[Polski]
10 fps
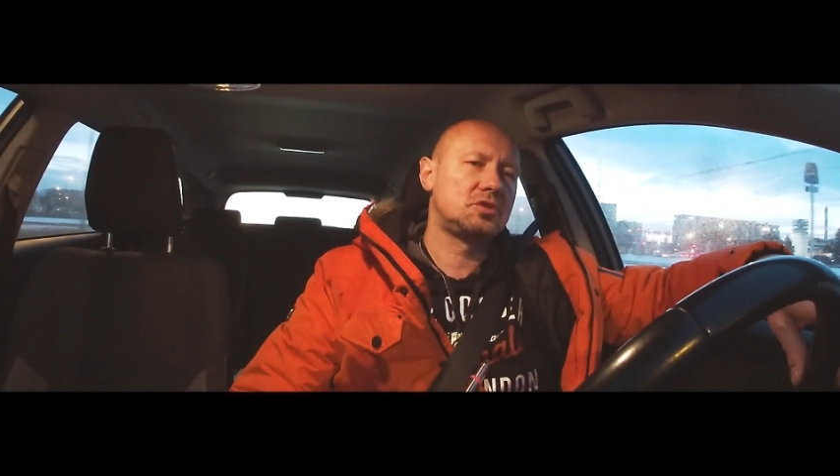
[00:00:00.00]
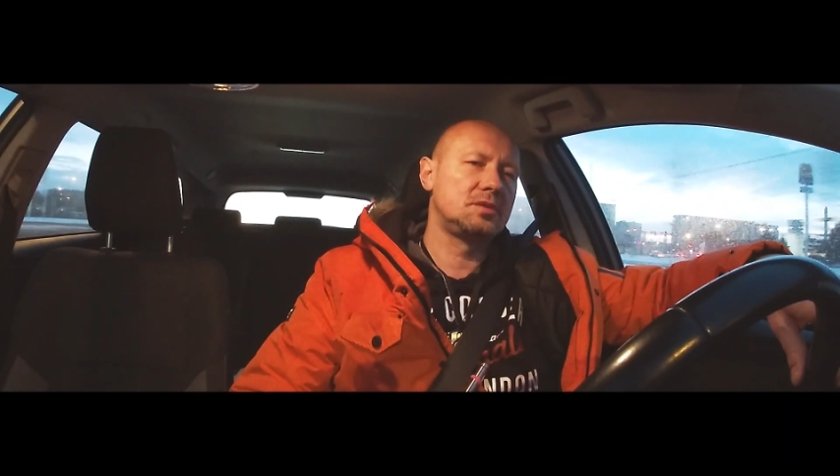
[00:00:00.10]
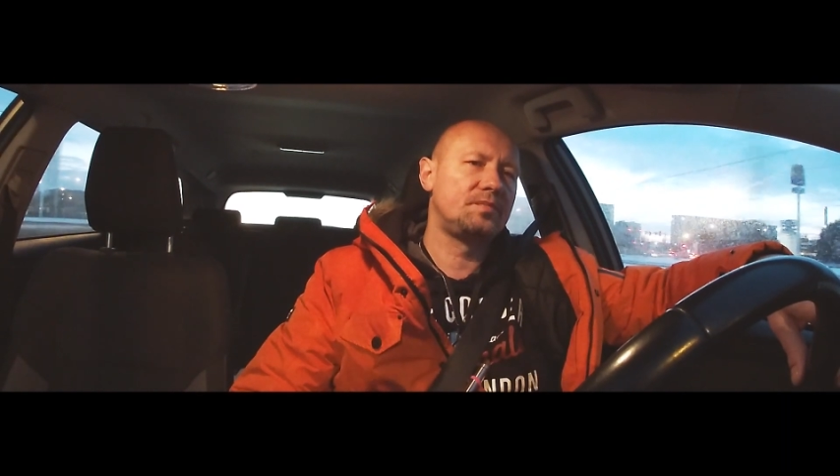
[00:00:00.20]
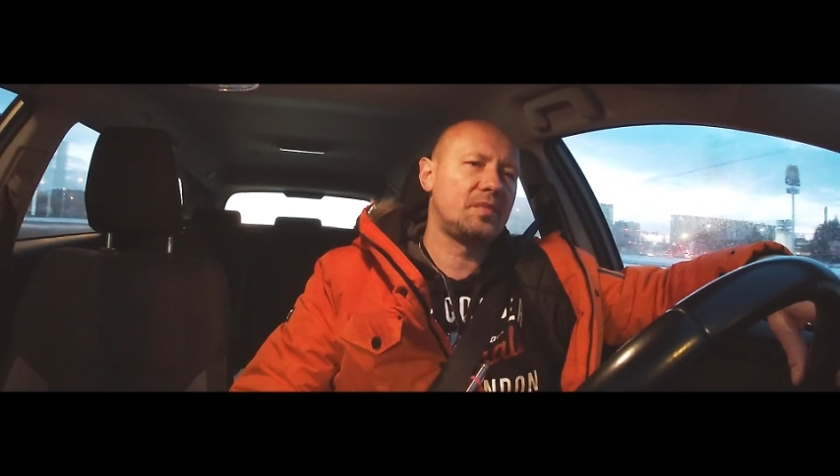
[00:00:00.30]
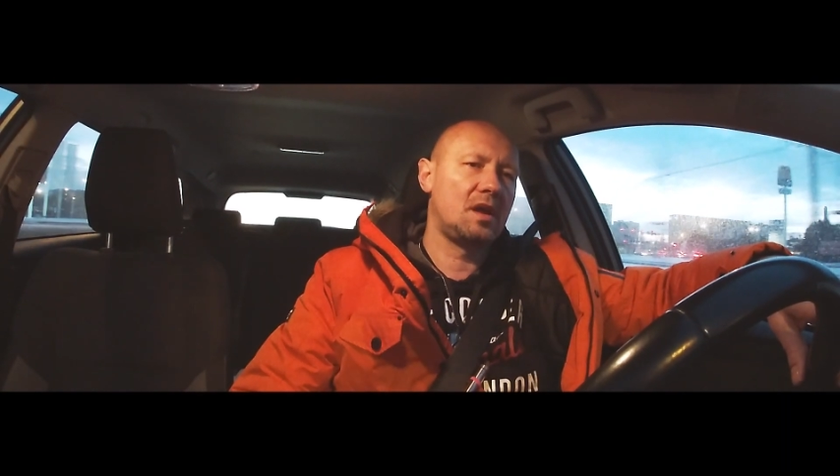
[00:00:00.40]
z
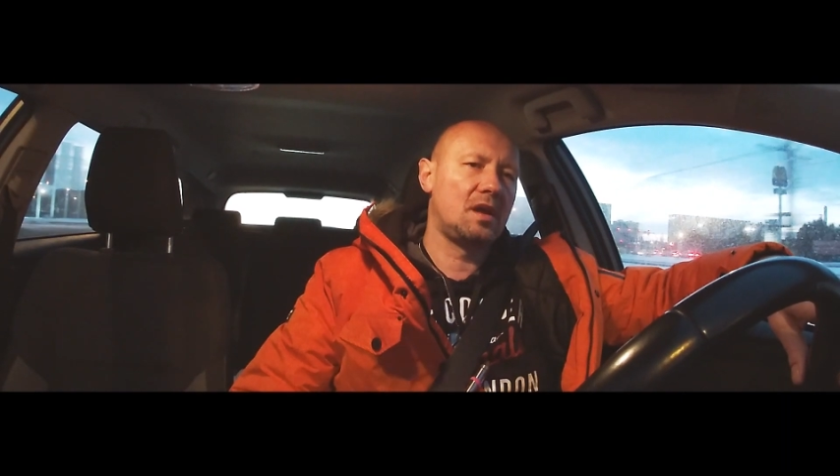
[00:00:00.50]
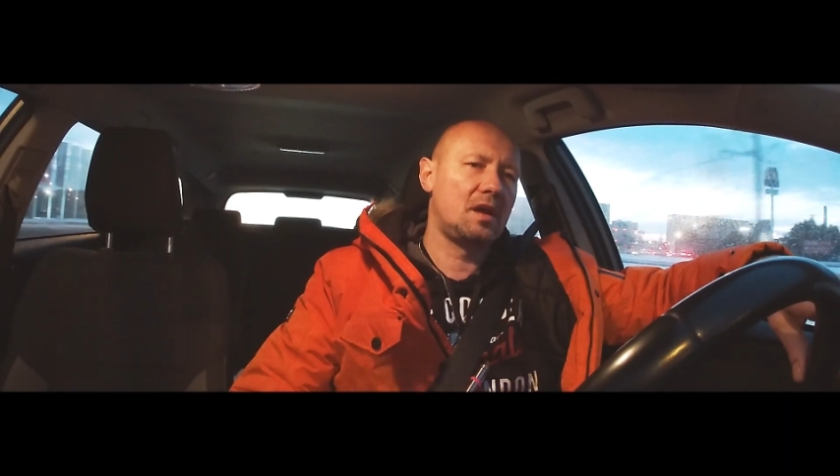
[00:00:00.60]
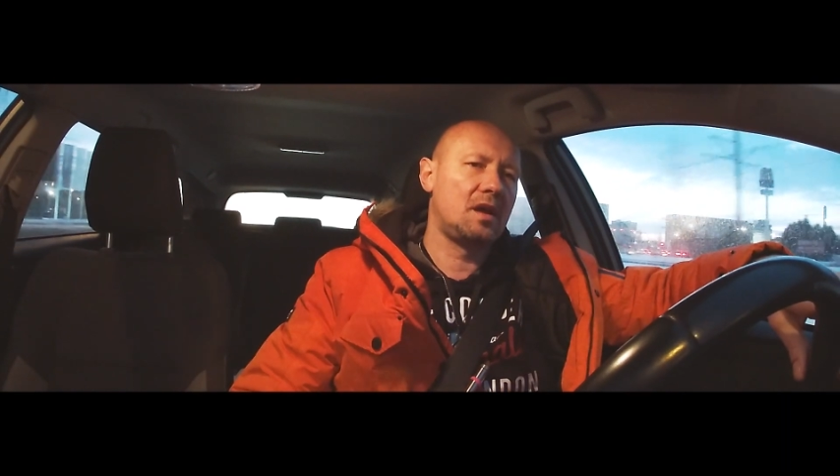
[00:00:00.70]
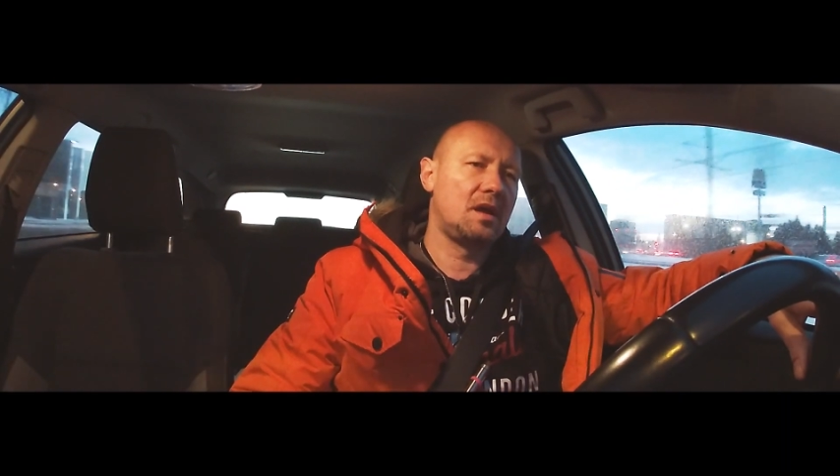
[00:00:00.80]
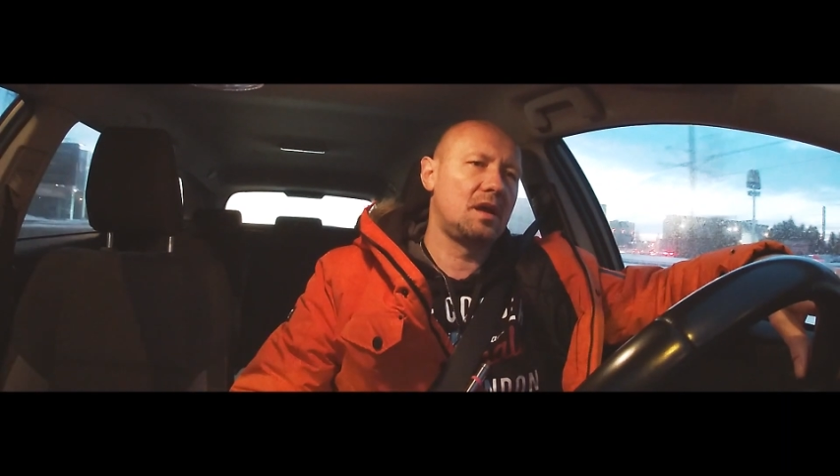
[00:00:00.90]
czym
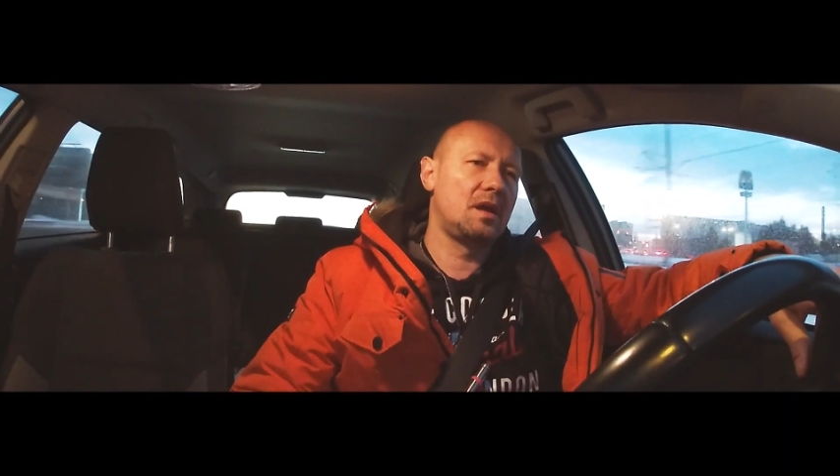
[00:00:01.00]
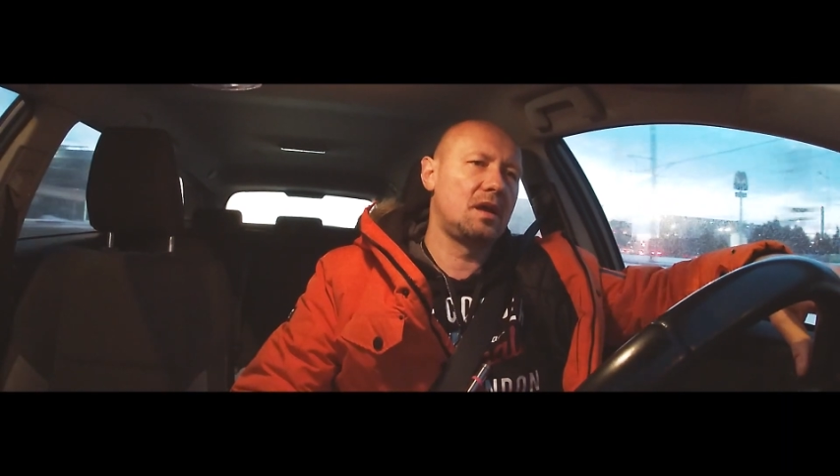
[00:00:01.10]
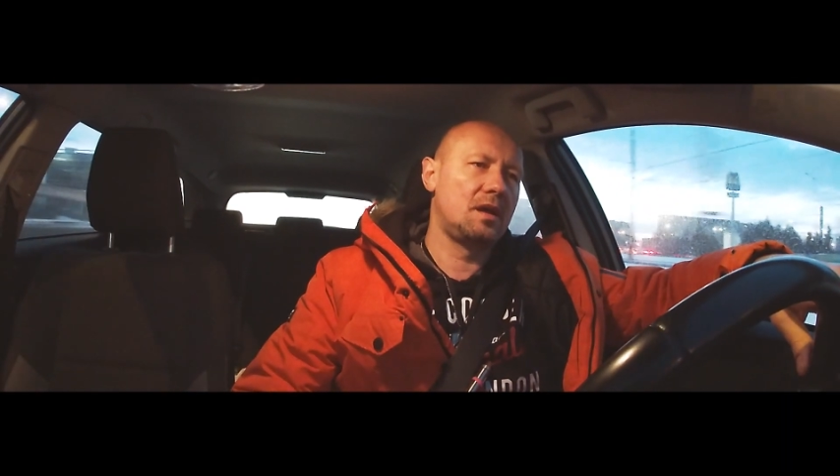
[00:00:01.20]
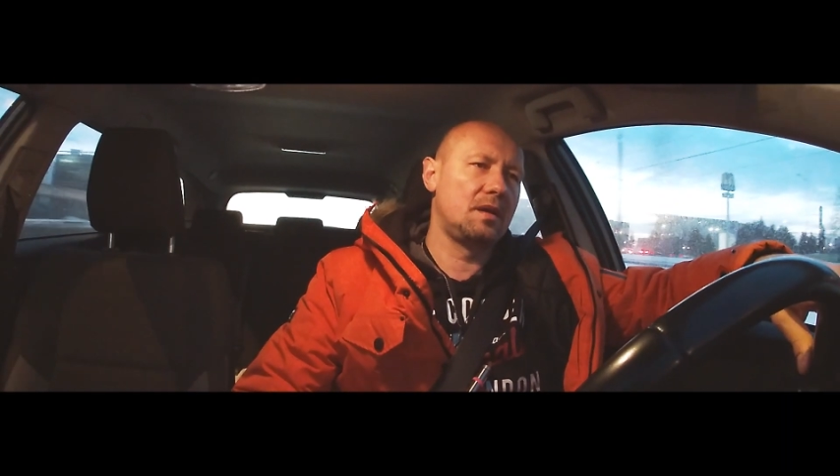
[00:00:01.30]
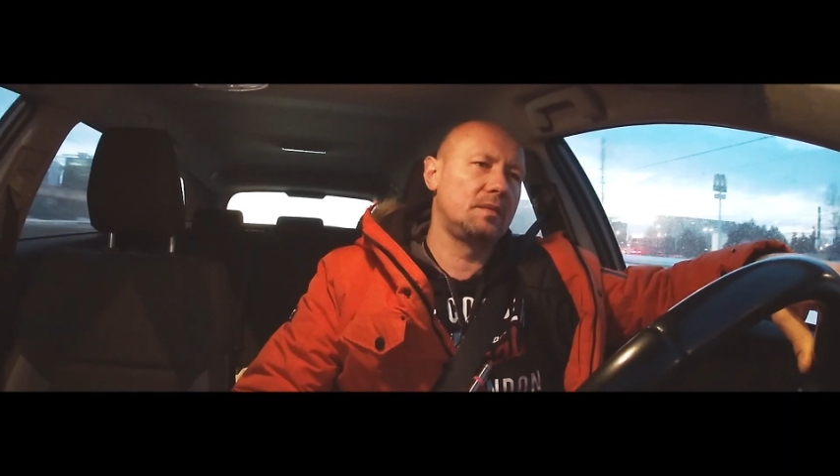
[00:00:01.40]

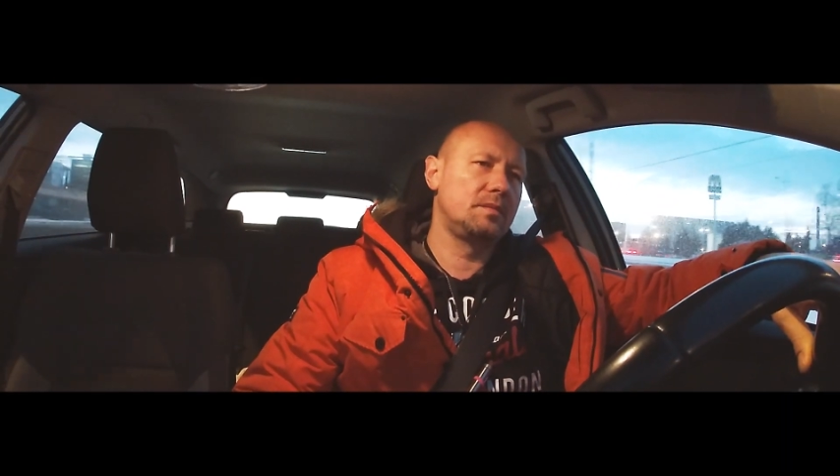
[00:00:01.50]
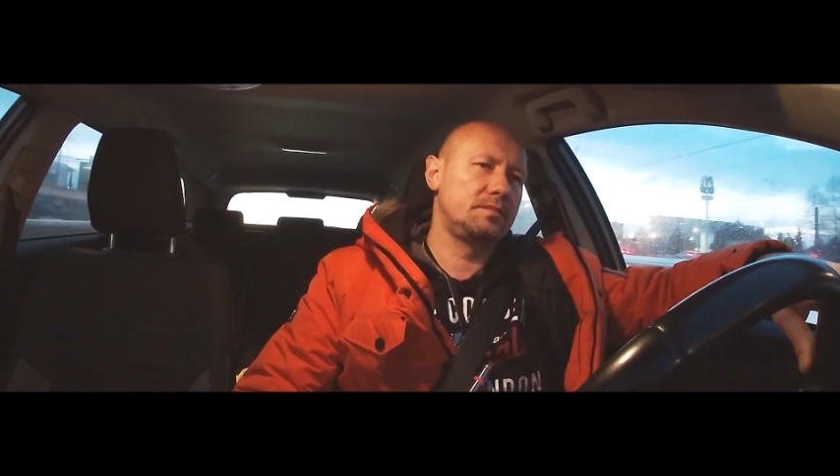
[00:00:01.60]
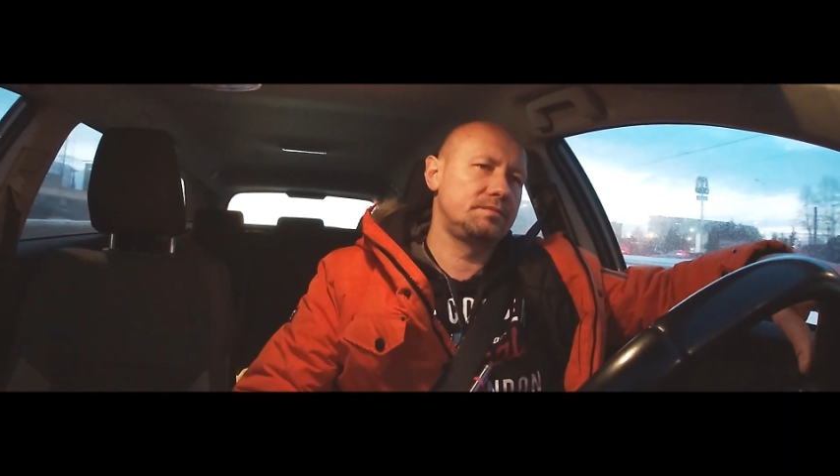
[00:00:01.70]
e,